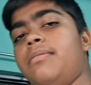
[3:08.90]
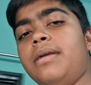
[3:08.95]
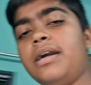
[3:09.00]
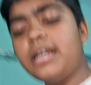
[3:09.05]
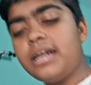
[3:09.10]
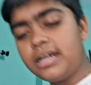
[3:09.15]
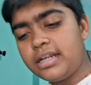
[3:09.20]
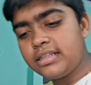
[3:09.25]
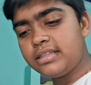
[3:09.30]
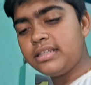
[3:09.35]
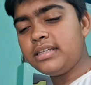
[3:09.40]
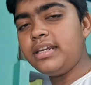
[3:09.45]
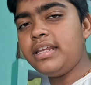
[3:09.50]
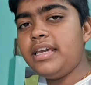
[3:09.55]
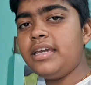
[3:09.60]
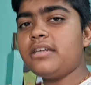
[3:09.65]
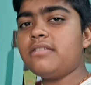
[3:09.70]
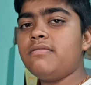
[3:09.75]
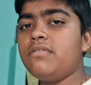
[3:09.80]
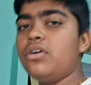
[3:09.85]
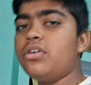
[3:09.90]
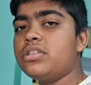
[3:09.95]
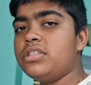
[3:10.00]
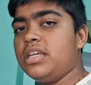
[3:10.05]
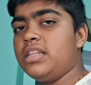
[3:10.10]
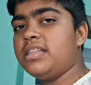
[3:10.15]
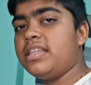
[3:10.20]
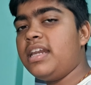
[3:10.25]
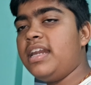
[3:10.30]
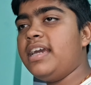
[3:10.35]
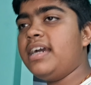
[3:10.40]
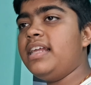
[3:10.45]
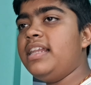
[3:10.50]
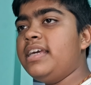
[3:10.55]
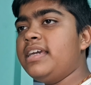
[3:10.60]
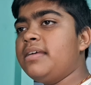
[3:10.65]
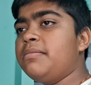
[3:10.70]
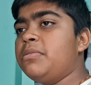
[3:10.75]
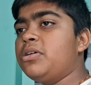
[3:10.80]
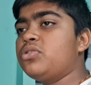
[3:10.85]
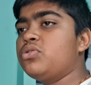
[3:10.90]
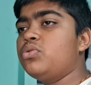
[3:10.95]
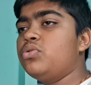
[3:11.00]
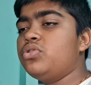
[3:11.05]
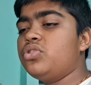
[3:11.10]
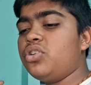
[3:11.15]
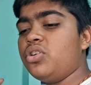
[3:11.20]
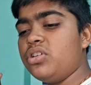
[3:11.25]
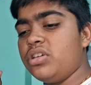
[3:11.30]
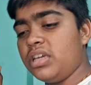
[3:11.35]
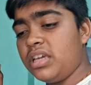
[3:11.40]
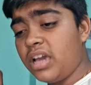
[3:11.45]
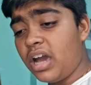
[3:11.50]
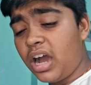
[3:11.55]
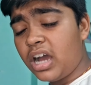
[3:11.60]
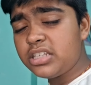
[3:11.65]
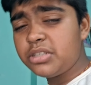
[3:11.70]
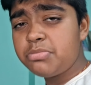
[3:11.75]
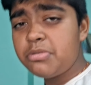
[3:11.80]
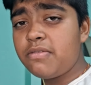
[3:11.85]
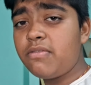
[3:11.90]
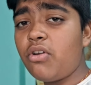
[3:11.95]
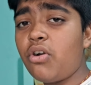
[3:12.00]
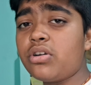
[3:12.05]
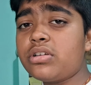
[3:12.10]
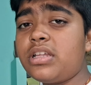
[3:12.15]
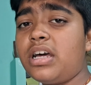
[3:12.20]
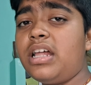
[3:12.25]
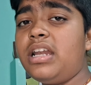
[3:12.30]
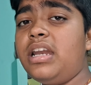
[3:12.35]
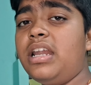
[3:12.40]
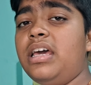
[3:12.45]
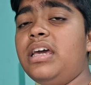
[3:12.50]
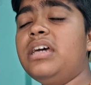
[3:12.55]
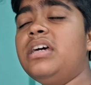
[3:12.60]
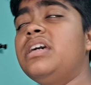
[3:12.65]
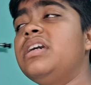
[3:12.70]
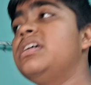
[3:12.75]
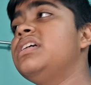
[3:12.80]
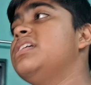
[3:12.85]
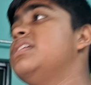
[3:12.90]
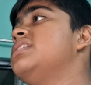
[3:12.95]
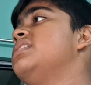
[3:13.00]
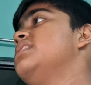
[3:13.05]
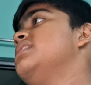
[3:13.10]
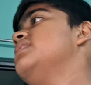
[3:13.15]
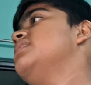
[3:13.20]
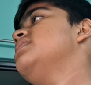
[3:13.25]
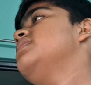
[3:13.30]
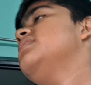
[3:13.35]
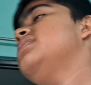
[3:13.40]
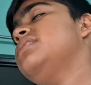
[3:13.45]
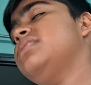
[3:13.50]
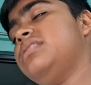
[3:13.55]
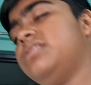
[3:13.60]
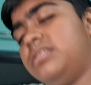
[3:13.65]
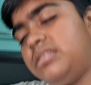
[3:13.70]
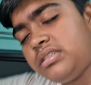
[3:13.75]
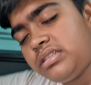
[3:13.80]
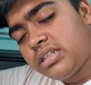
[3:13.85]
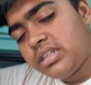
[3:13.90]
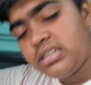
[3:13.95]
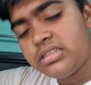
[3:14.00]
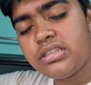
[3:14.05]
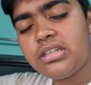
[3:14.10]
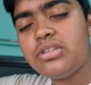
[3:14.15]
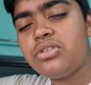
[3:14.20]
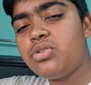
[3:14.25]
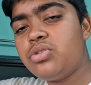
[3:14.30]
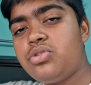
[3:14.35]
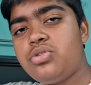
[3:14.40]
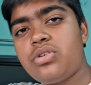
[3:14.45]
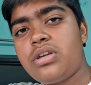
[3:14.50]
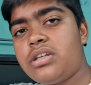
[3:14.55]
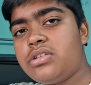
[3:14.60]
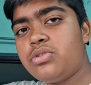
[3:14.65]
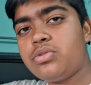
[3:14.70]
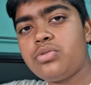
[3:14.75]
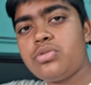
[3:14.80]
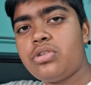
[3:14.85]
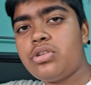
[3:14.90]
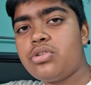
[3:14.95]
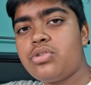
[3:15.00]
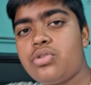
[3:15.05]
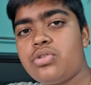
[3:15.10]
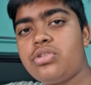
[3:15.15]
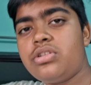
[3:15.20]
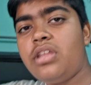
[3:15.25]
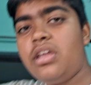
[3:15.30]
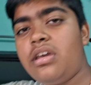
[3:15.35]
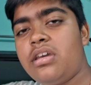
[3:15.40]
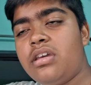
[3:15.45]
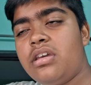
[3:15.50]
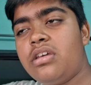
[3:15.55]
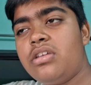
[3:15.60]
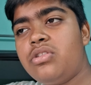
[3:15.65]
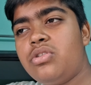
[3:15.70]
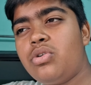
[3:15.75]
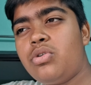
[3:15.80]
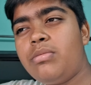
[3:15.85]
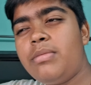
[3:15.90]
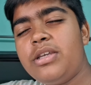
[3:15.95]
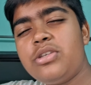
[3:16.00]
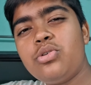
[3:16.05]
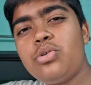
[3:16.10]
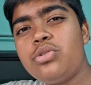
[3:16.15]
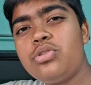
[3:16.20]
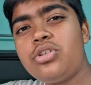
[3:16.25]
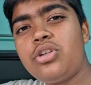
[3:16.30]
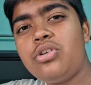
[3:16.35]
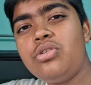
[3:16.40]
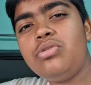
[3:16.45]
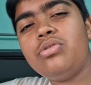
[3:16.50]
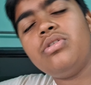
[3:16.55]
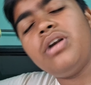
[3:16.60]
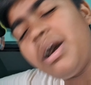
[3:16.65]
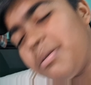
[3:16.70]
हमारा हर दिन एक ब्लॉग चलता रहेगा लेकिन मैं सोच रहा हूँ आज भी ब्लॉग डालना है सर दर्द हो चुका है सोचते सोचते तो मैं सोच रहा हूँ